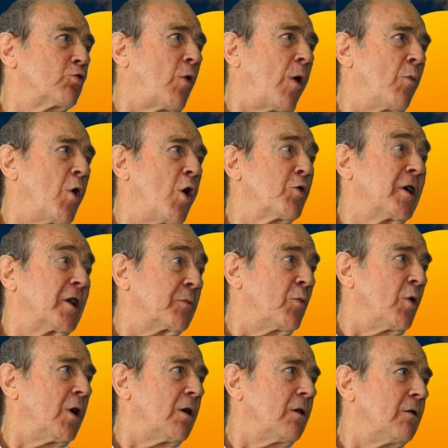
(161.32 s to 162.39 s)
ou trois mois, ou quatre
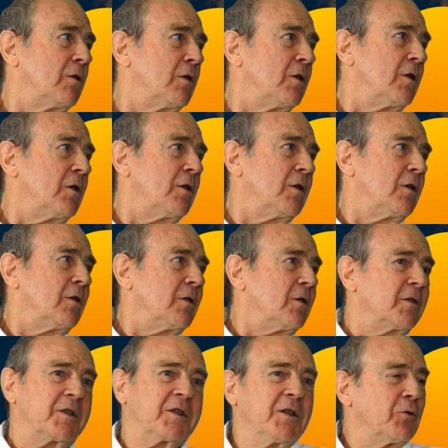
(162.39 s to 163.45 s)
mois.
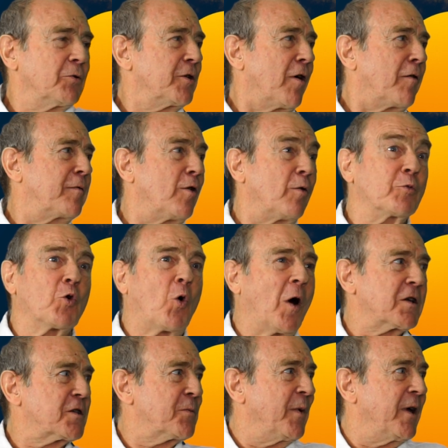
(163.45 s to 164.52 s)
Si on est en forme
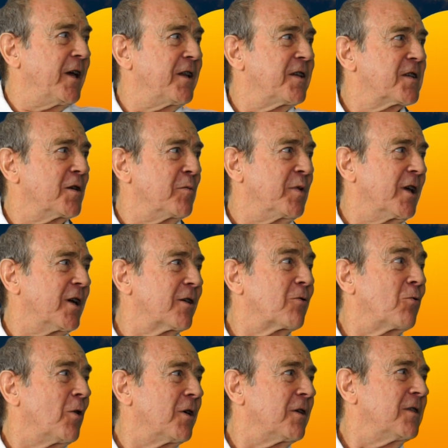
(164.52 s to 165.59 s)
trois semaines, c'est bien,
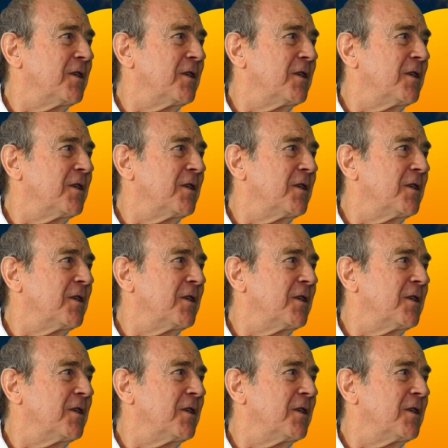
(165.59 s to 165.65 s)
quoi.